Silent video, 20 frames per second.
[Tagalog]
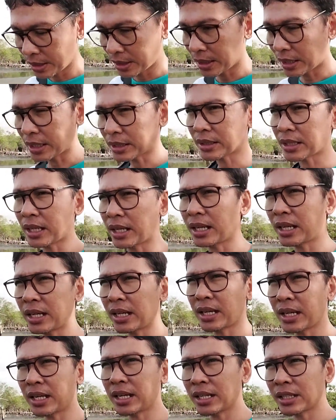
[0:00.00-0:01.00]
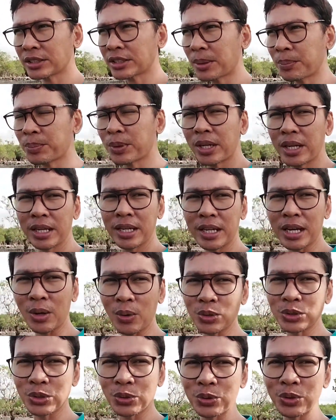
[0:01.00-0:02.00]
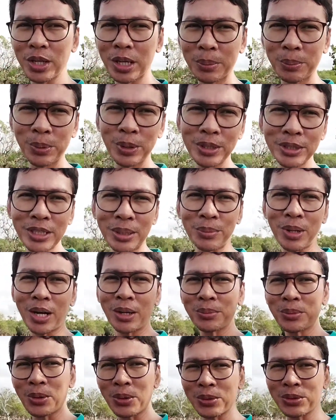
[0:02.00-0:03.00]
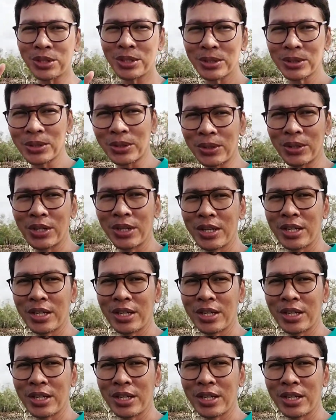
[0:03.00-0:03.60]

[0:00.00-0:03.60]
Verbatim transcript: At uh, siyempre, ako si Kuya Arvin, sabahan mo ako dito